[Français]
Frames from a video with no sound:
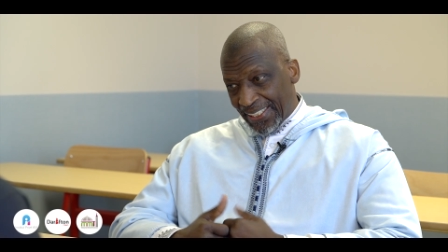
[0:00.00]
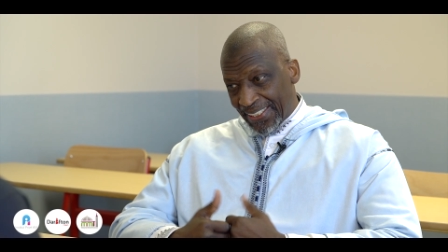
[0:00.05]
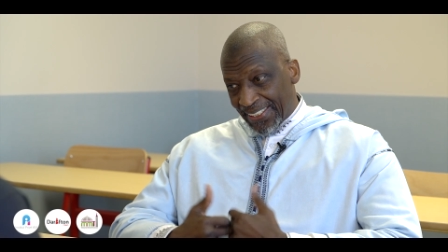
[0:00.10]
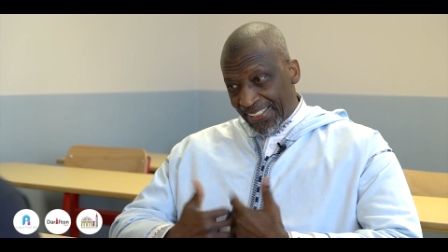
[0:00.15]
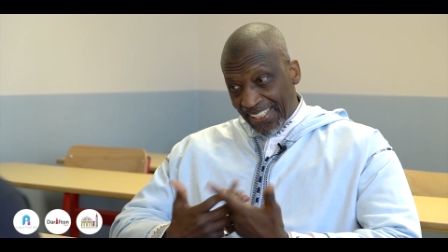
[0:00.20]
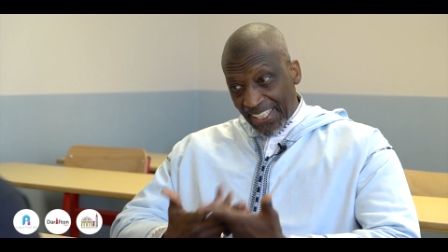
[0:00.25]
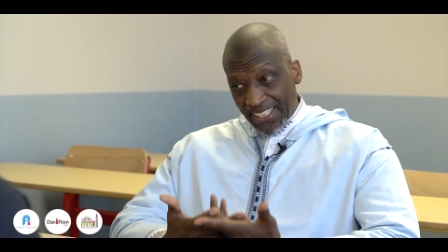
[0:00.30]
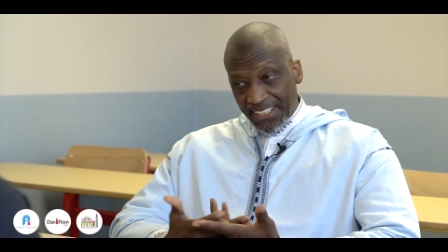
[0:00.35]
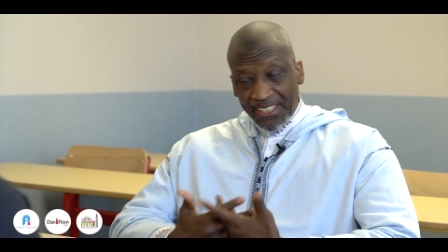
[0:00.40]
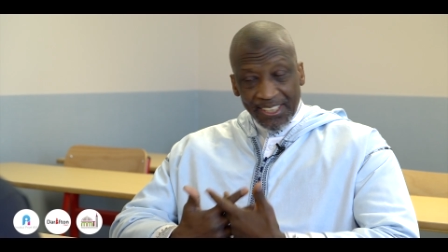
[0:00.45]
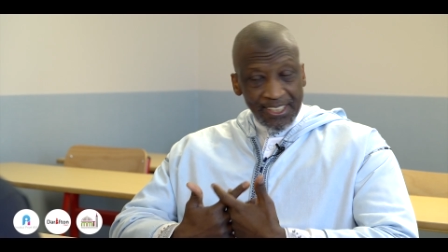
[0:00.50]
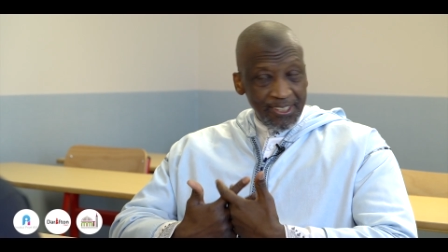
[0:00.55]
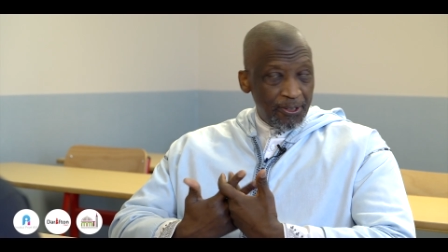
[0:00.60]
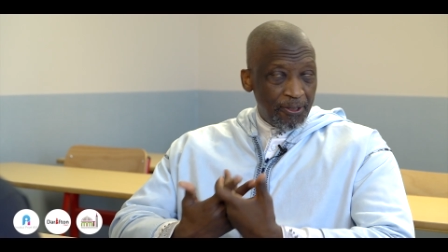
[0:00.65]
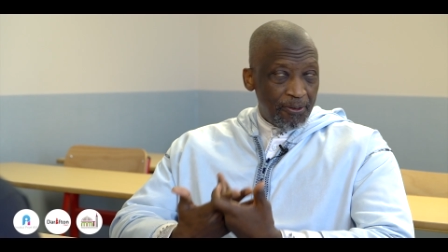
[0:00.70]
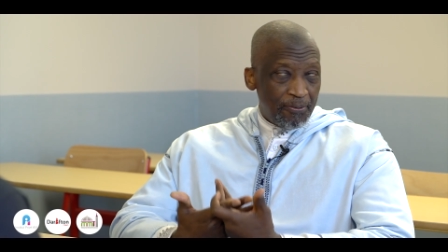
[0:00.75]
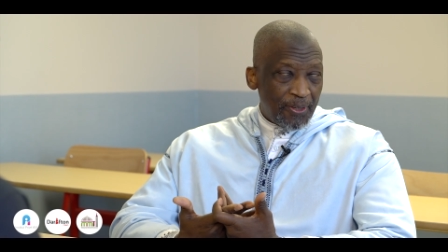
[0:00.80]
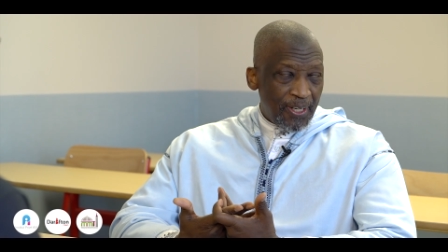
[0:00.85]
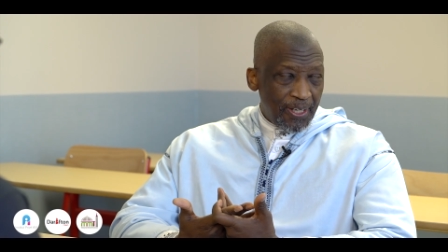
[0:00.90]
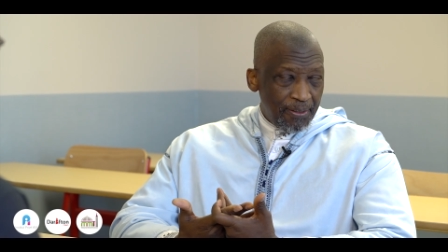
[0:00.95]
sache,
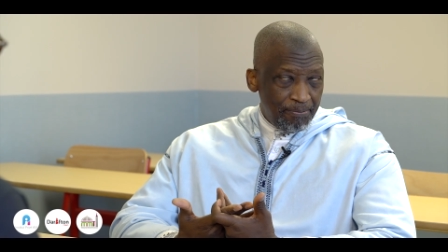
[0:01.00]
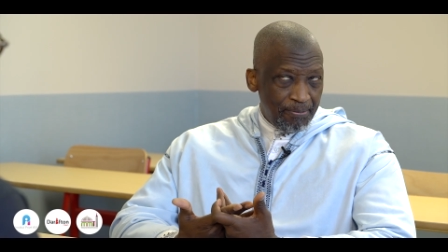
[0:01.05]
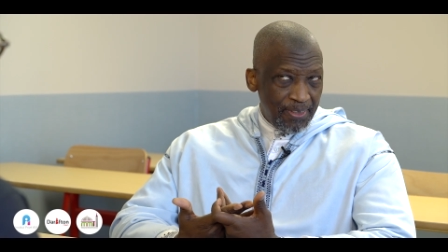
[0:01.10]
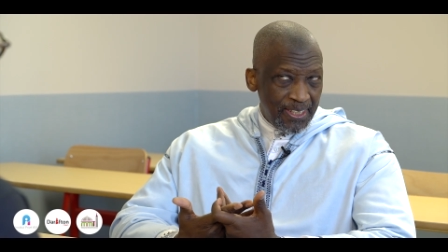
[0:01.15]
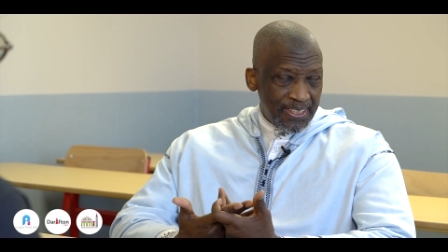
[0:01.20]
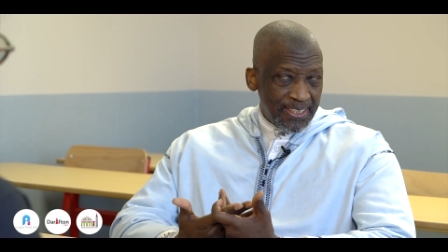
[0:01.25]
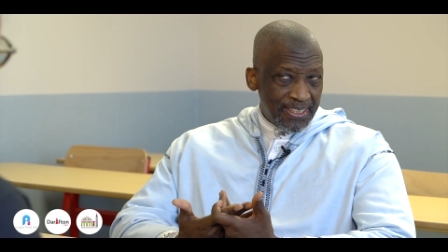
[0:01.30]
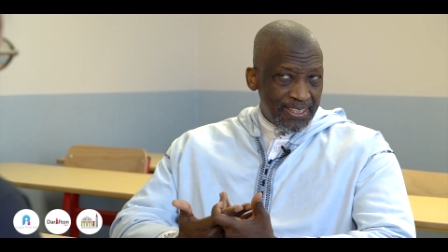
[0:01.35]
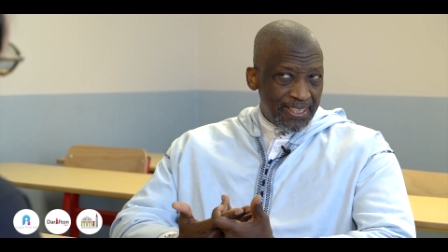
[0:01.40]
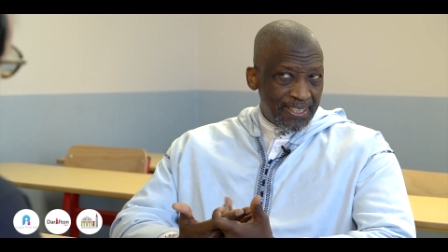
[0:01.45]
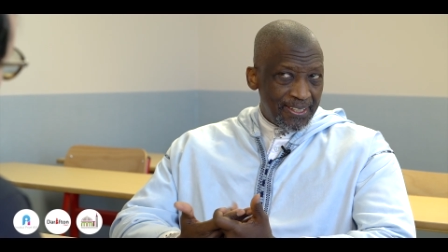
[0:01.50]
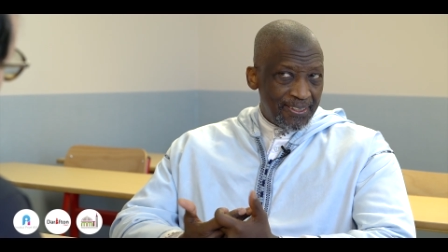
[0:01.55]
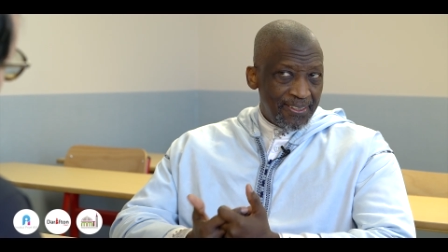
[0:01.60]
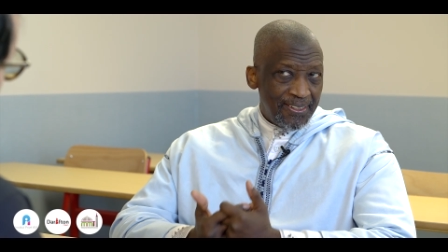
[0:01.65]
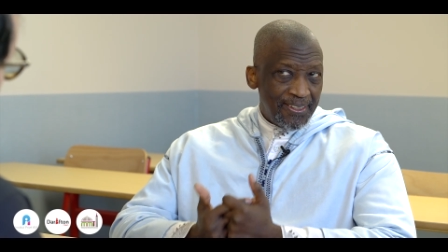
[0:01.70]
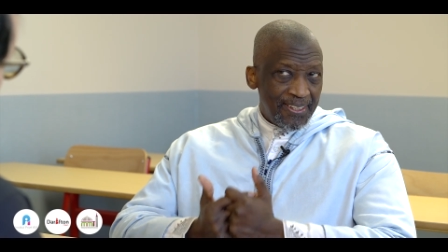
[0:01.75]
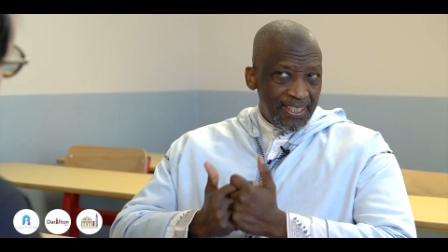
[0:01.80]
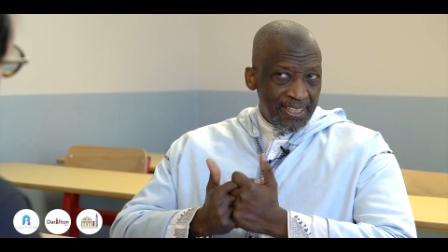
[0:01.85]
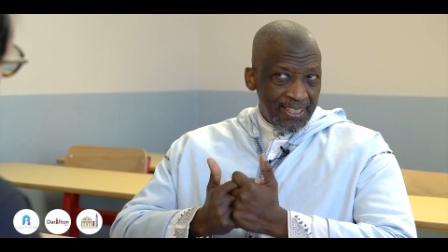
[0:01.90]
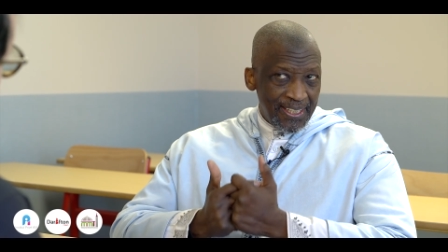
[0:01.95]
ô Mohammed,
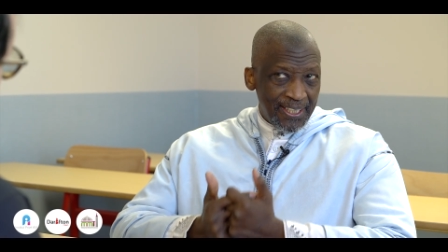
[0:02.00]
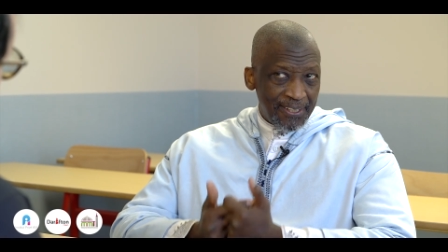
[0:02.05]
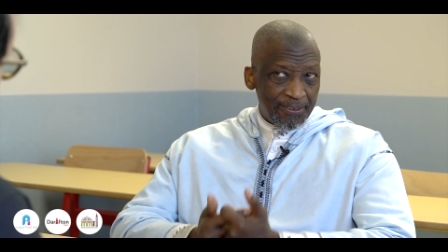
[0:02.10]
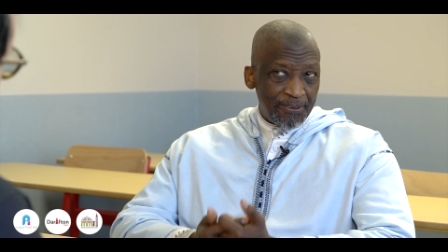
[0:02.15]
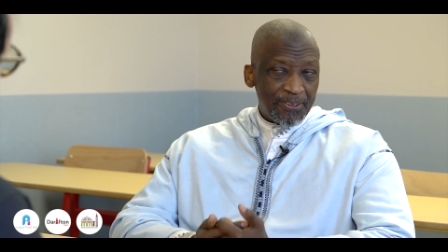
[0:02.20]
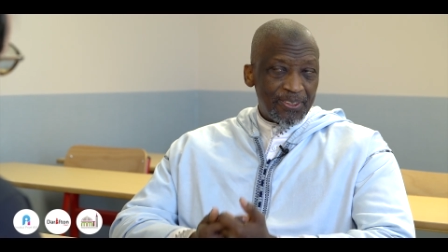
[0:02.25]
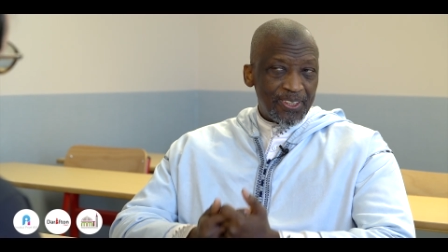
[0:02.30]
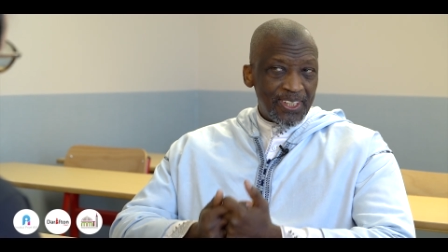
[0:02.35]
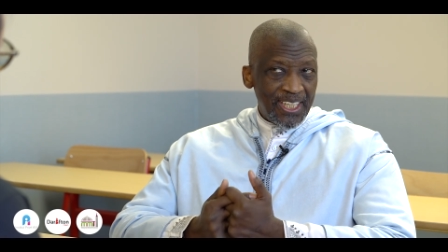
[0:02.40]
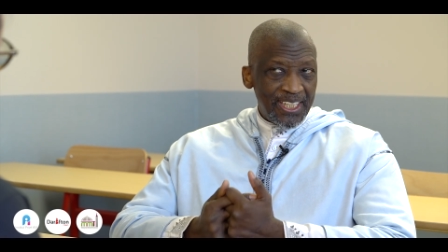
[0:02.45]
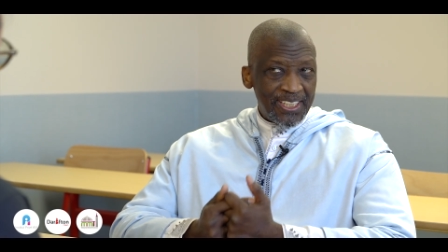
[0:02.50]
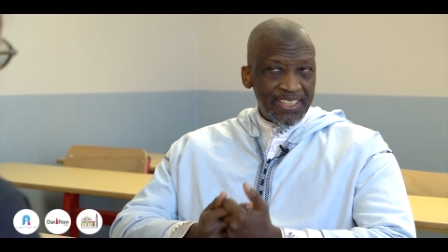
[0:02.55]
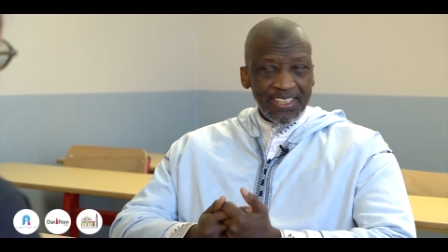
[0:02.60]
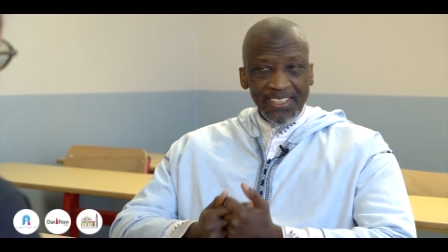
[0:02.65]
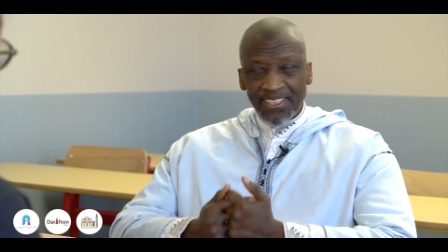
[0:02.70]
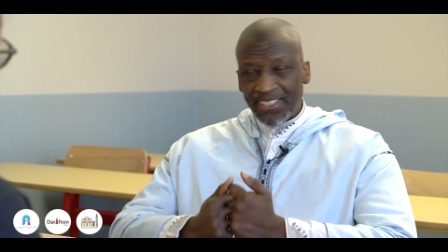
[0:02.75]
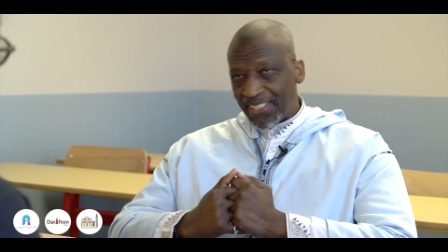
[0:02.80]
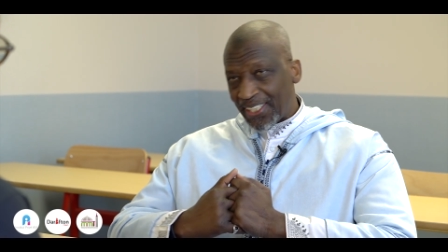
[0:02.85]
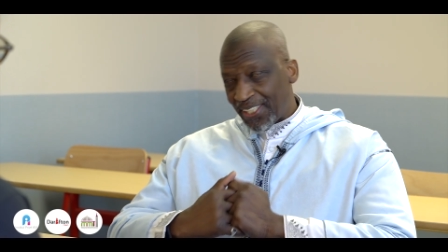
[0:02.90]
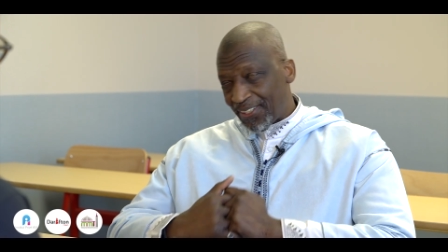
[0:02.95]
qu'il n'y a d'autre être
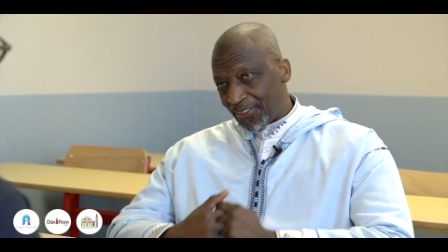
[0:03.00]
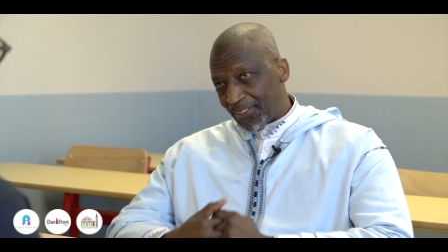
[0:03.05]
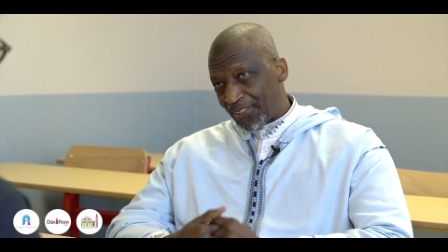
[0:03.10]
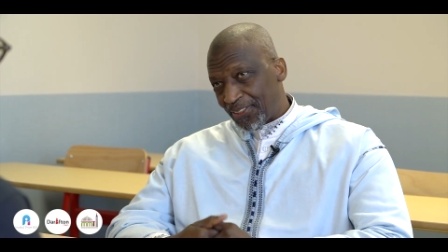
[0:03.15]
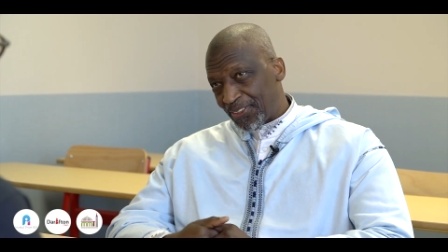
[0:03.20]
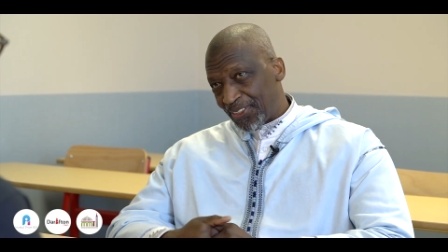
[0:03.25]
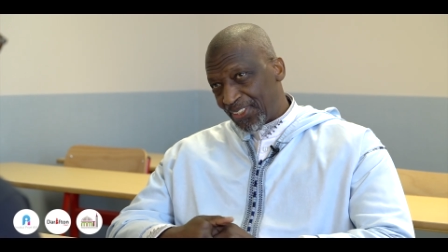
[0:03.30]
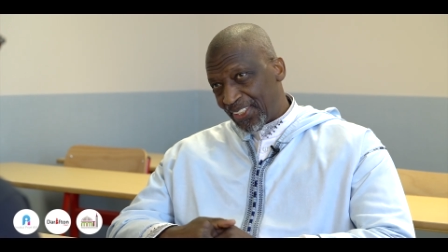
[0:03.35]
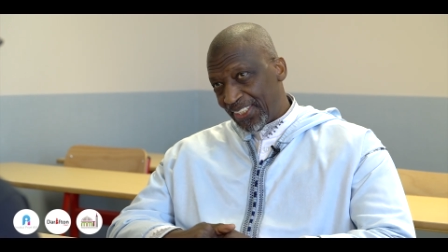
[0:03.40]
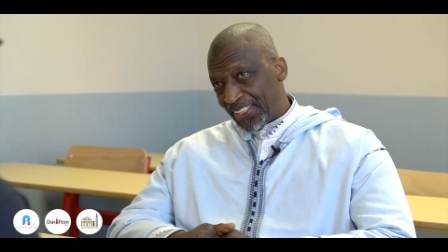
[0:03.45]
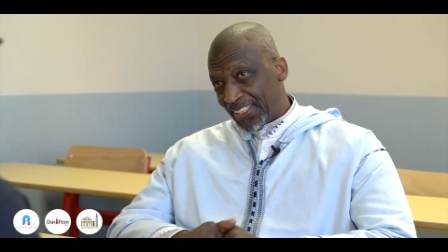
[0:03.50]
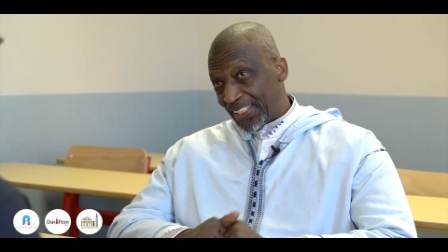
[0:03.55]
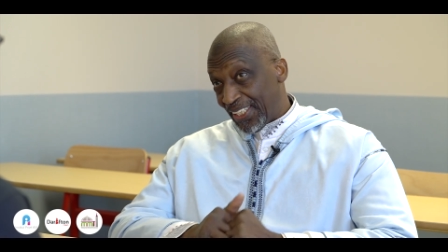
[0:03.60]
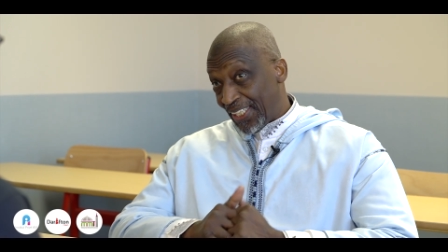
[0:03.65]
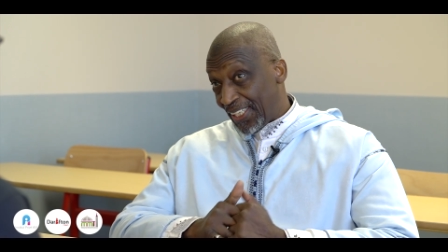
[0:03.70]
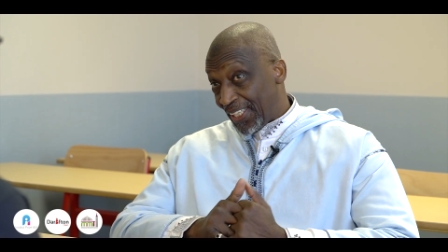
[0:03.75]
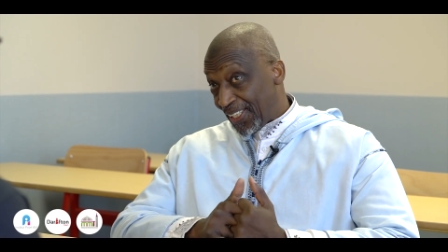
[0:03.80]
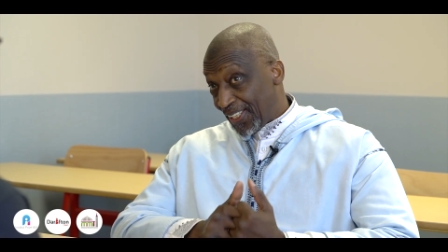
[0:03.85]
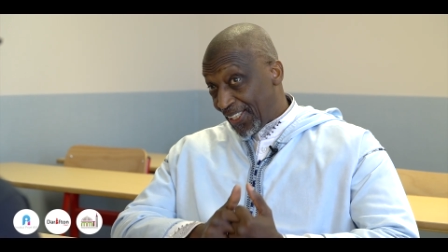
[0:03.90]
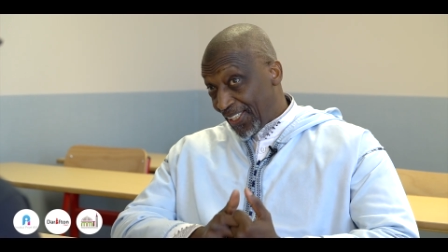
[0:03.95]
digne d'adoration si ce
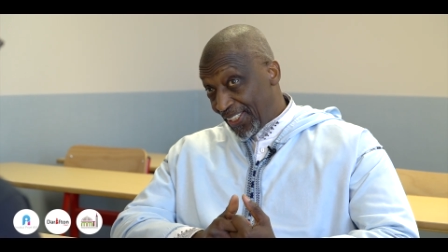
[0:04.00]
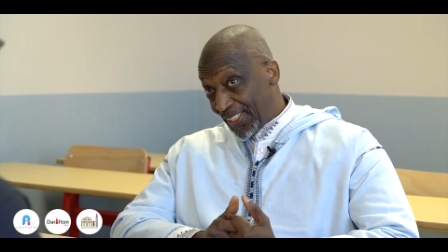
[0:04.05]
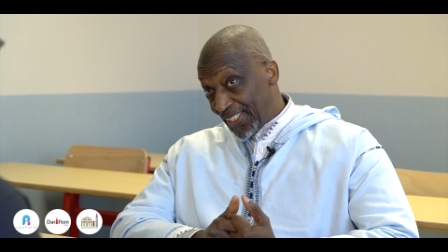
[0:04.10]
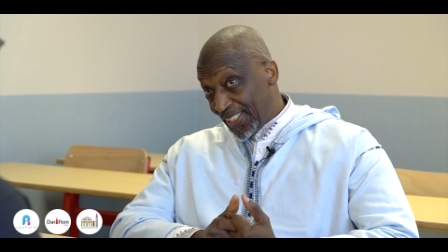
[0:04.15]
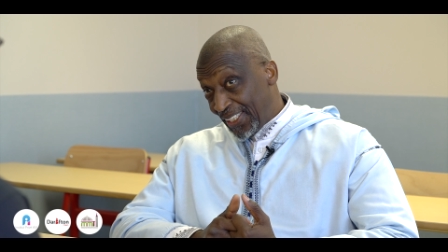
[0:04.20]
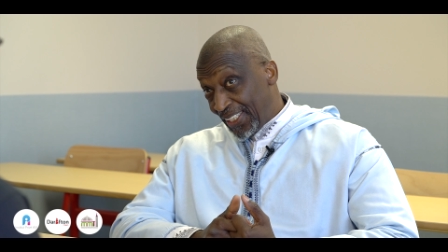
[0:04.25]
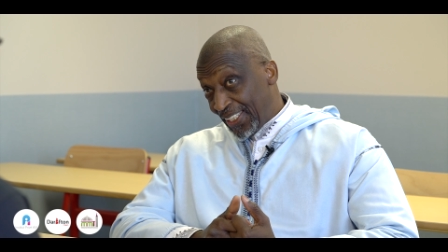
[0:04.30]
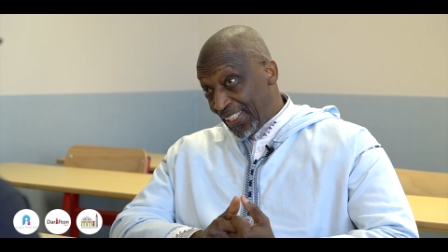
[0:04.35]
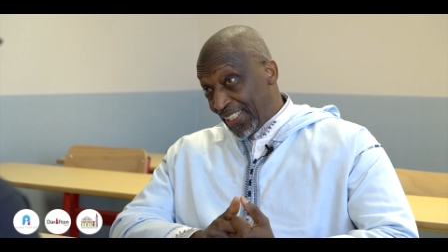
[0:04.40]
n'est Allah,